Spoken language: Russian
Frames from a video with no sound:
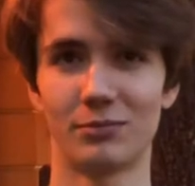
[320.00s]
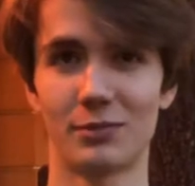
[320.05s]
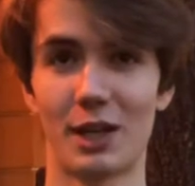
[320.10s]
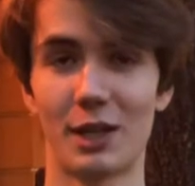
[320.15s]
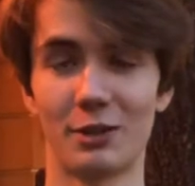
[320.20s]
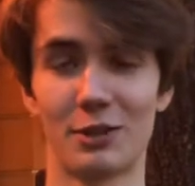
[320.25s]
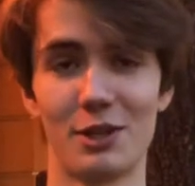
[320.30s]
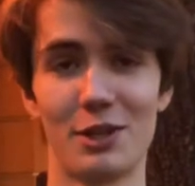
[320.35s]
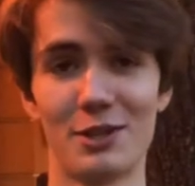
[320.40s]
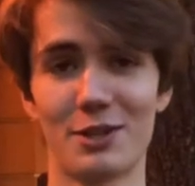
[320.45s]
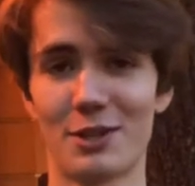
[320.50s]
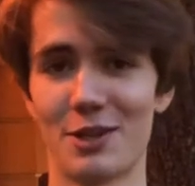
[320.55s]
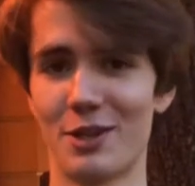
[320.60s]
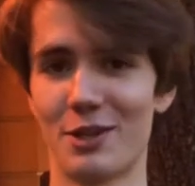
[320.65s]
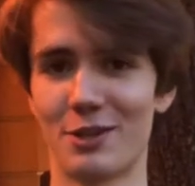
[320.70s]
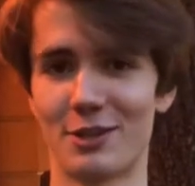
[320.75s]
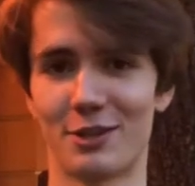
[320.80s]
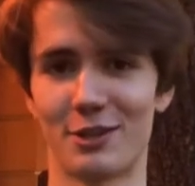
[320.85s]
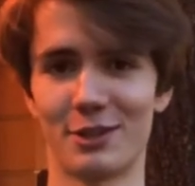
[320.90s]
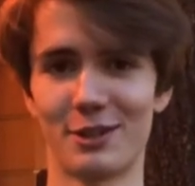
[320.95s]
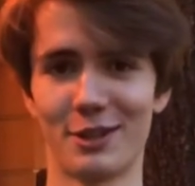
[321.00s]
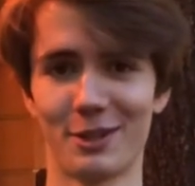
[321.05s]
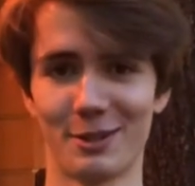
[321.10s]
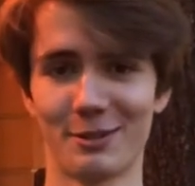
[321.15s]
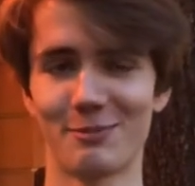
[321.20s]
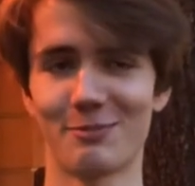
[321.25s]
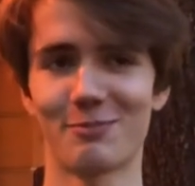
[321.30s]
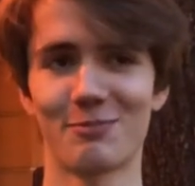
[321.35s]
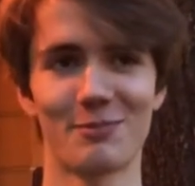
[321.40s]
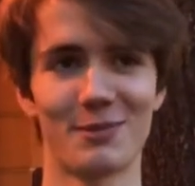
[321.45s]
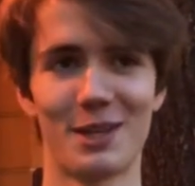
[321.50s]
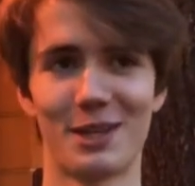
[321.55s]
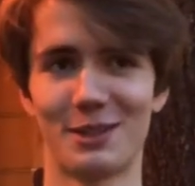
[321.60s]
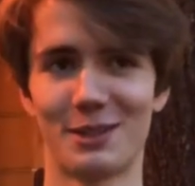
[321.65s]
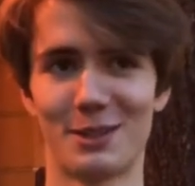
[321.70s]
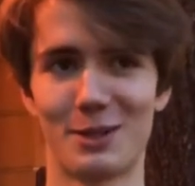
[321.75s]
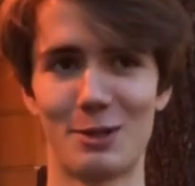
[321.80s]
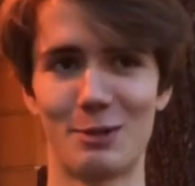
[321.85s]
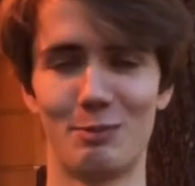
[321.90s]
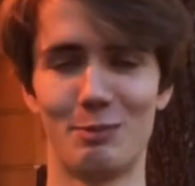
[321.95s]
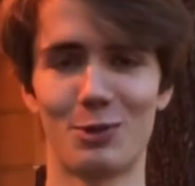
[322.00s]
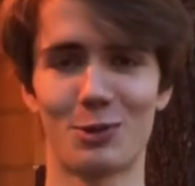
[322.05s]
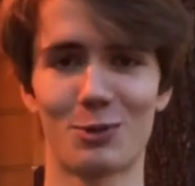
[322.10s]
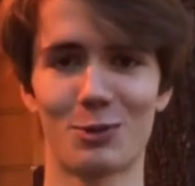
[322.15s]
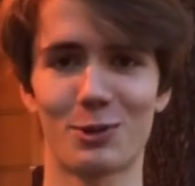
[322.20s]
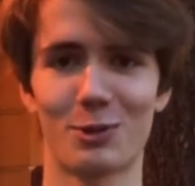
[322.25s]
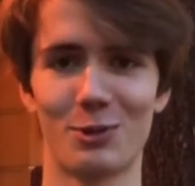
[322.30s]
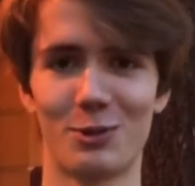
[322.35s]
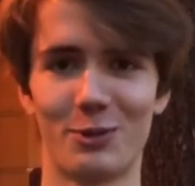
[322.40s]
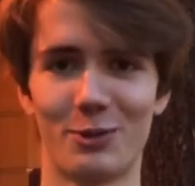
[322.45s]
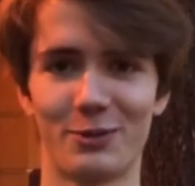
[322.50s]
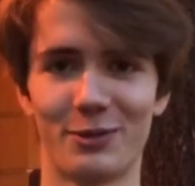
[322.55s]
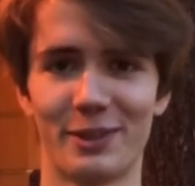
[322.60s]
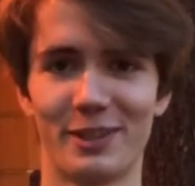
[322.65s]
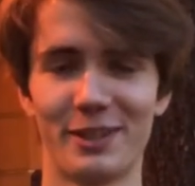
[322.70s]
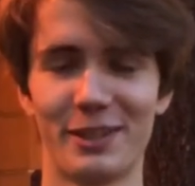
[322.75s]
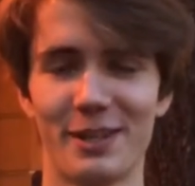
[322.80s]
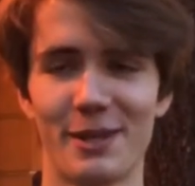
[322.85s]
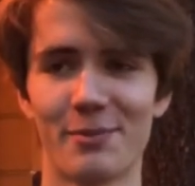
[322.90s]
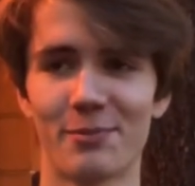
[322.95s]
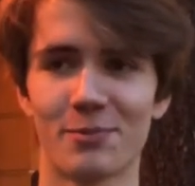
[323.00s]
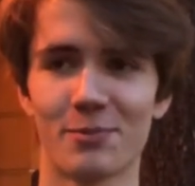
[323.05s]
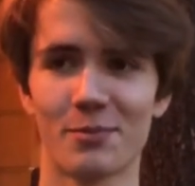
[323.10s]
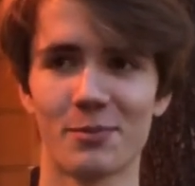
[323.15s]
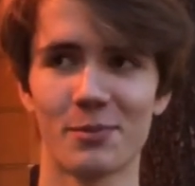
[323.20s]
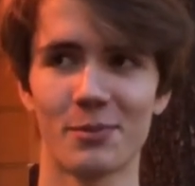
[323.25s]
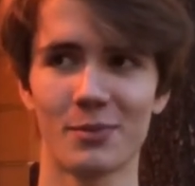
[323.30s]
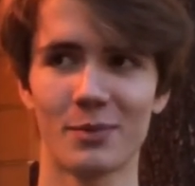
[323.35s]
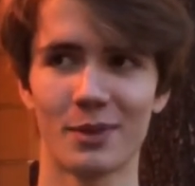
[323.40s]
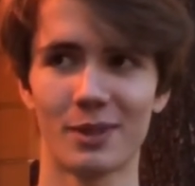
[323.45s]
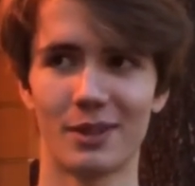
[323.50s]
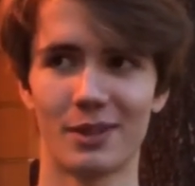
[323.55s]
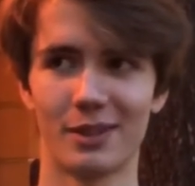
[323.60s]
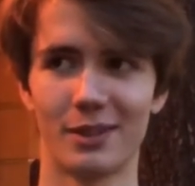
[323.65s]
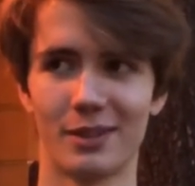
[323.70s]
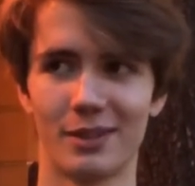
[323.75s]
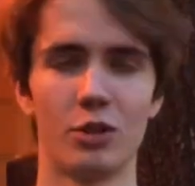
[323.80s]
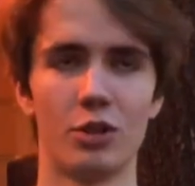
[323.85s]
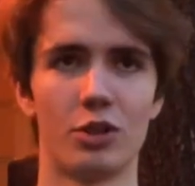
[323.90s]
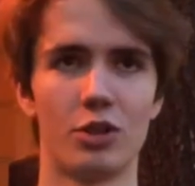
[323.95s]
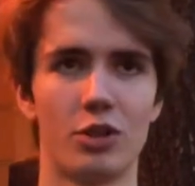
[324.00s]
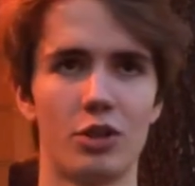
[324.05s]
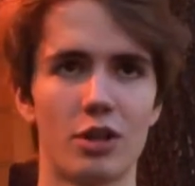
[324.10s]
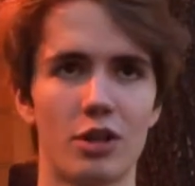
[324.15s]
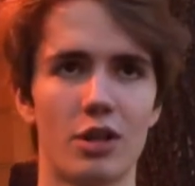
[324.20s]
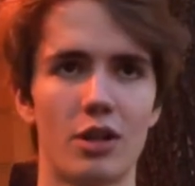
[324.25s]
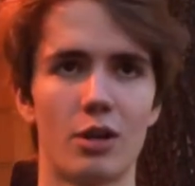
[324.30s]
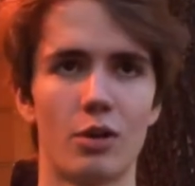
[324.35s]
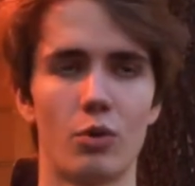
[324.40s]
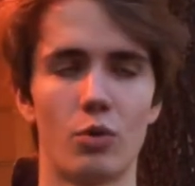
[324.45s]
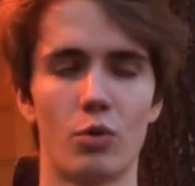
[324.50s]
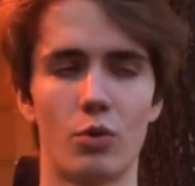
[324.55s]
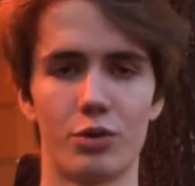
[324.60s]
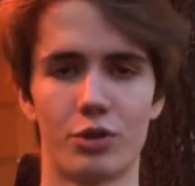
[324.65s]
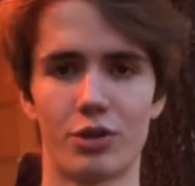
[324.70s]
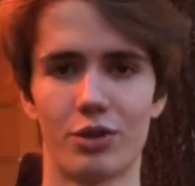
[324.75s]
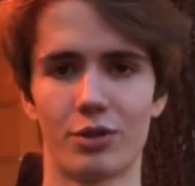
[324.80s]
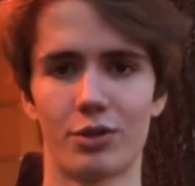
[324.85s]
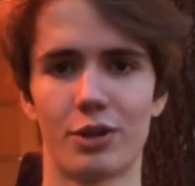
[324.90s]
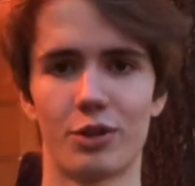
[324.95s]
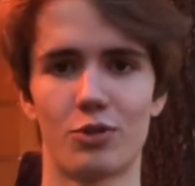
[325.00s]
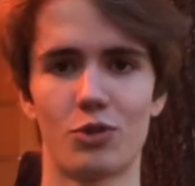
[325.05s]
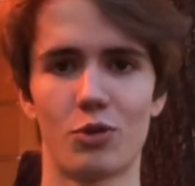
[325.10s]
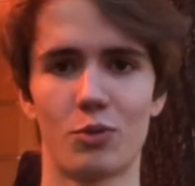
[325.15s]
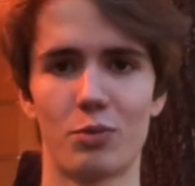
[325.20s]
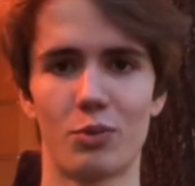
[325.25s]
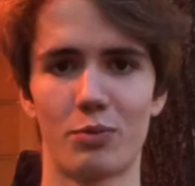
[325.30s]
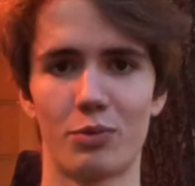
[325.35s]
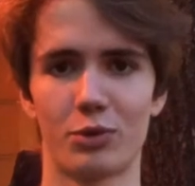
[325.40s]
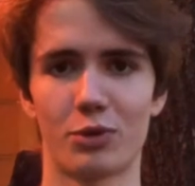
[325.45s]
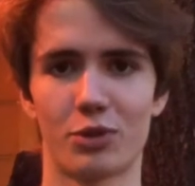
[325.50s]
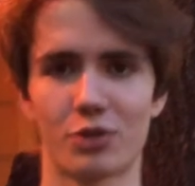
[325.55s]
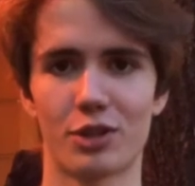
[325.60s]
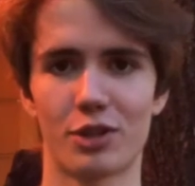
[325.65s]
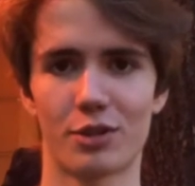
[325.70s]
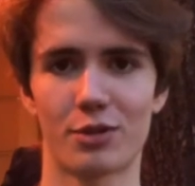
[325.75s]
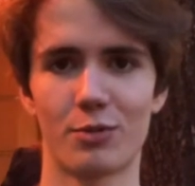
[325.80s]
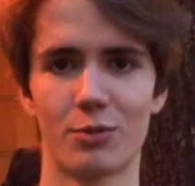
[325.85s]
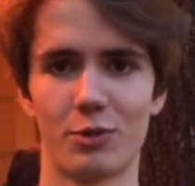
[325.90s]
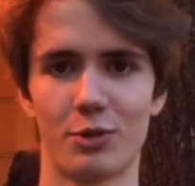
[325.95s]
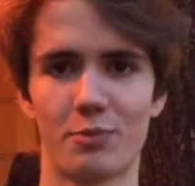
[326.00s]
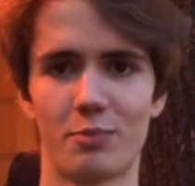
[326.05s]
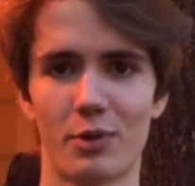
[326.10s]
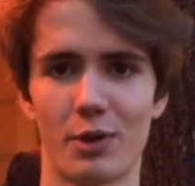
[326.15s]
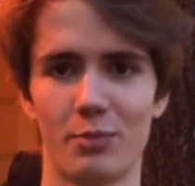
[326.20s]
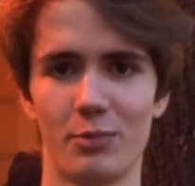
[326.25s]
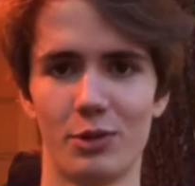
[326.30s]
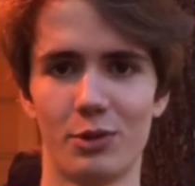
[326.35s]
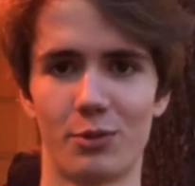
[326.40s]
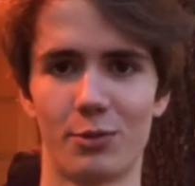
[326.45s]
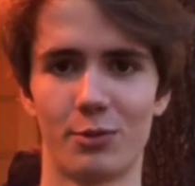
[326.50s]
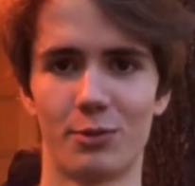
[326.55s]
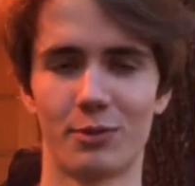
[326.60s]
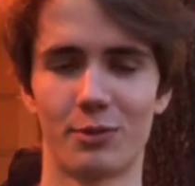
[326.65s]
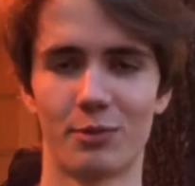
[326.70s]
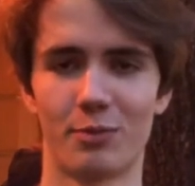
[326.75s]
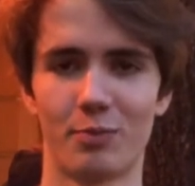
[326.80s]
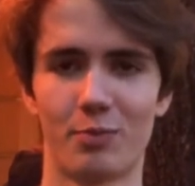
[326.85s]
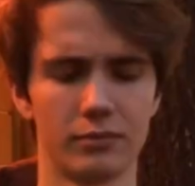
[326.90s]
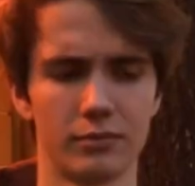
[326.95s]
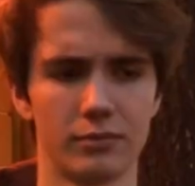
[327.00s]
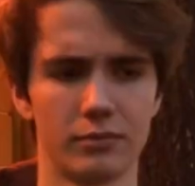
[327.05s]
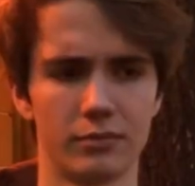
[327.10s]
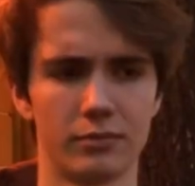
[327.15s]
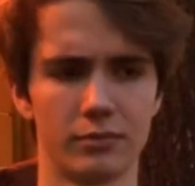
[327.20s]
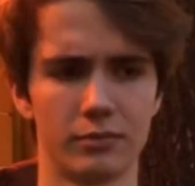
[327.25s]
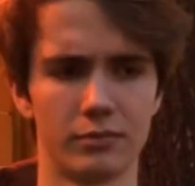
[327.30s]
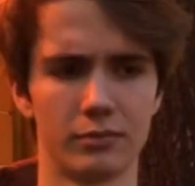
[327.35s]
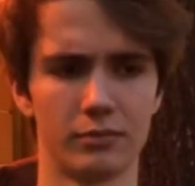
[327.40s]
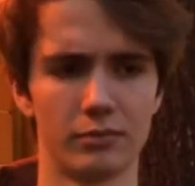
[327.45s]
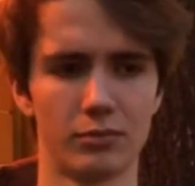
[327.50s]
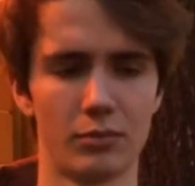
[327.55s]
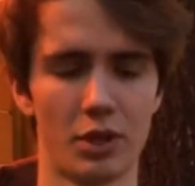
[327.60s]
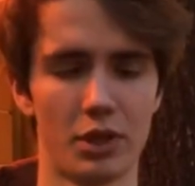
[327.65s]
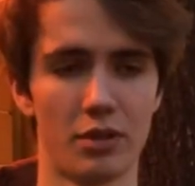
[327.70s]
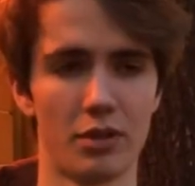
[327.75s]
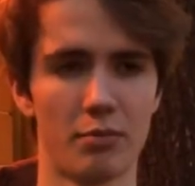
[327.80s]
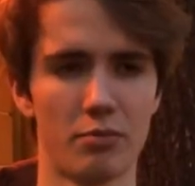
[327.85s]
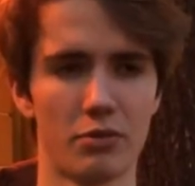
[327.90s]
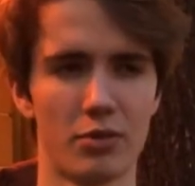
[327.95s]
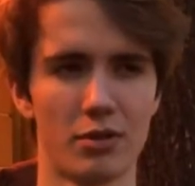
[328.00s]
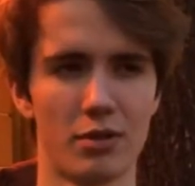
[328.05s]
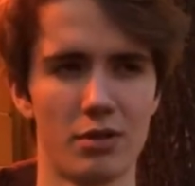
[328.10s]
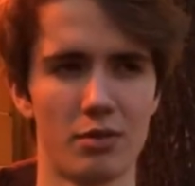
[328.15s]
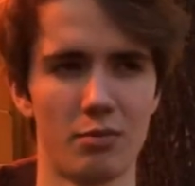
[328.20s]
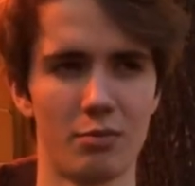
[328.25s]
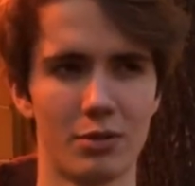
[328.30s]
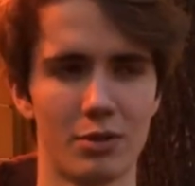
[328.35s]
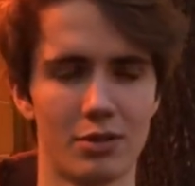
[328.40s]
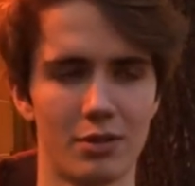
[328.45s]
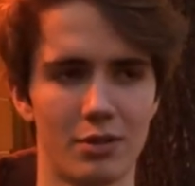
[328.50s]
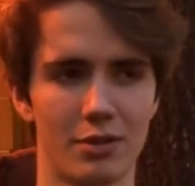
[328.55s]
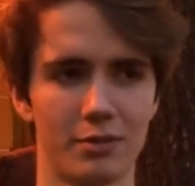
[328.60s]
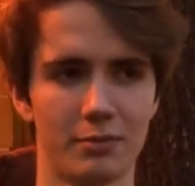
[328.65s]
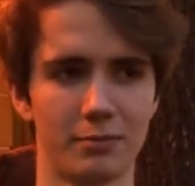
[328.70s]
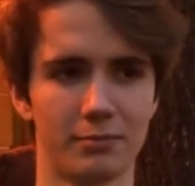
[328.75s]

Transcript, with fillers: Английский язык, это безусловно. Я очень хочу попутешествовать по миру. Блин, я потерял мысль.